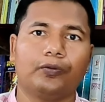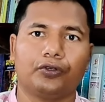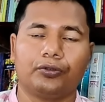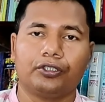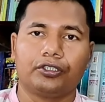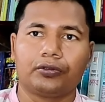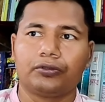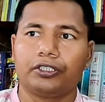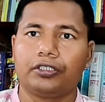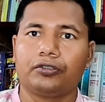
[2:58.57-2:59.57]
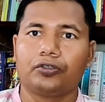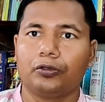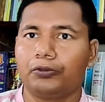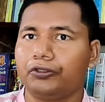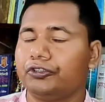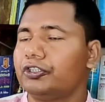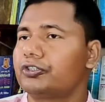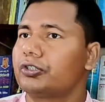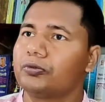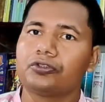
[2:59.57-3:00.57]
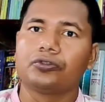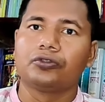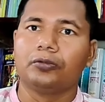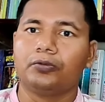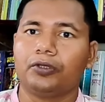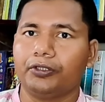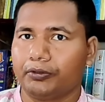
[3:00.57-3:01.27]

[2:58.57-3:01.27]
গল্প রবীন্দ্রনাথ ঠাকুরের গল্পগুচ্ছের সমস্ত গল্প